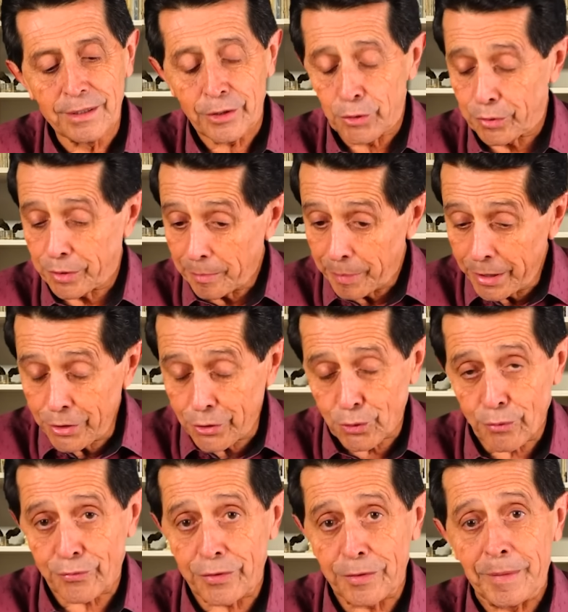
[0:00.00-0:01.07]
Eu também
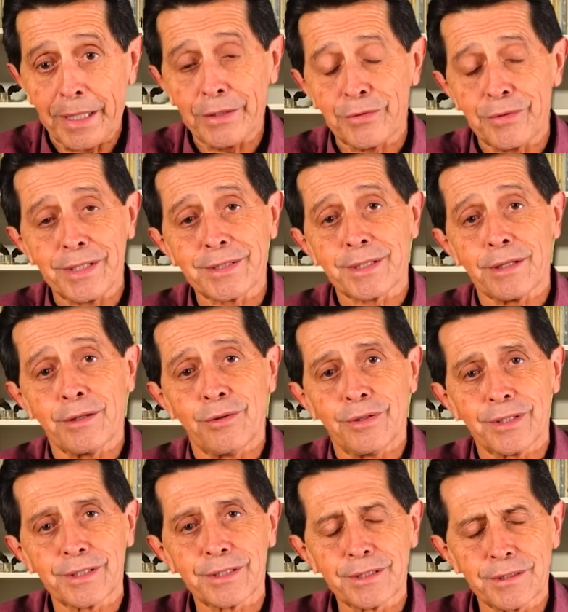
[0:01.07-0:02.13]
sou firmado nesta
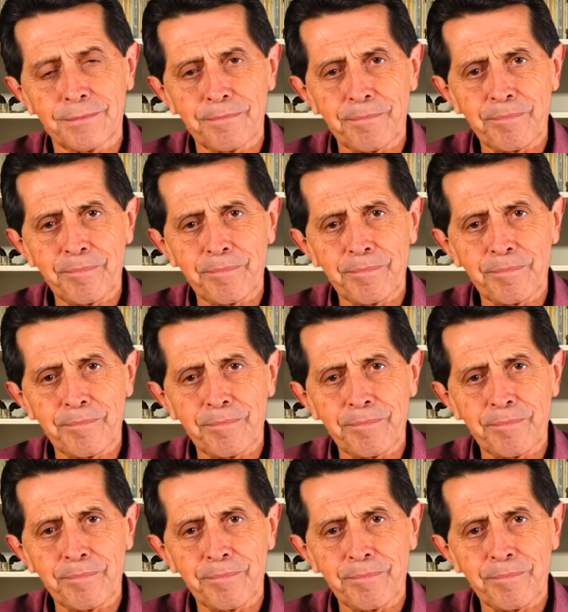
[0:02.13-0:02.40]
rocha.